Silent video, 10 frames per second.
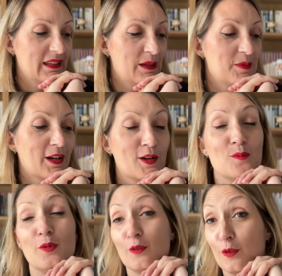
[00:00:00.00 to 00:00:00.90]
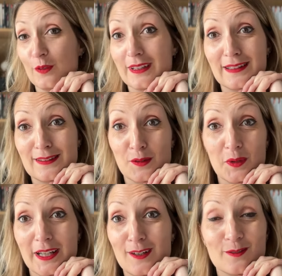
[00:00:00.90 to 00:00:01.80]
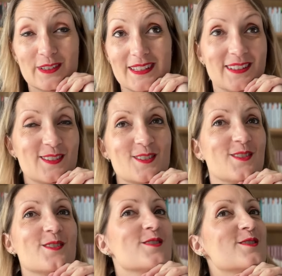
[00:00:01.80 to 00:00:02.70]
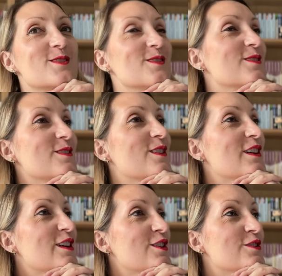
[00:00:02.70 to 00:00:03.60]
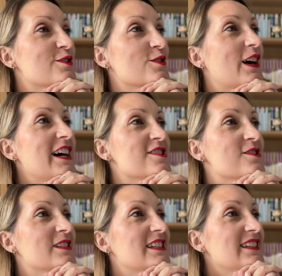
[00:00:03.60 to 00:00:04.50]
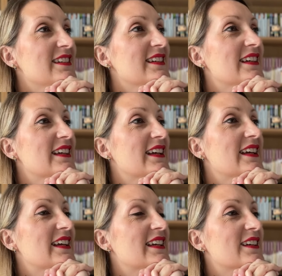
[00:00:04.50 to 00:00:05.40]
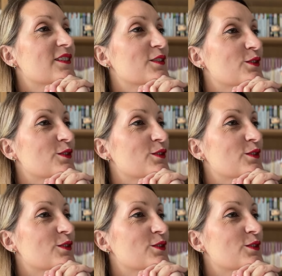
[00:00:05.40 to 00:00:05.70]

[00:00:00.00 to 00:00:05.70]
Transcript: eh bien, comme pendant une année scolaire, en fait. Je, je, je rajeunis et euh,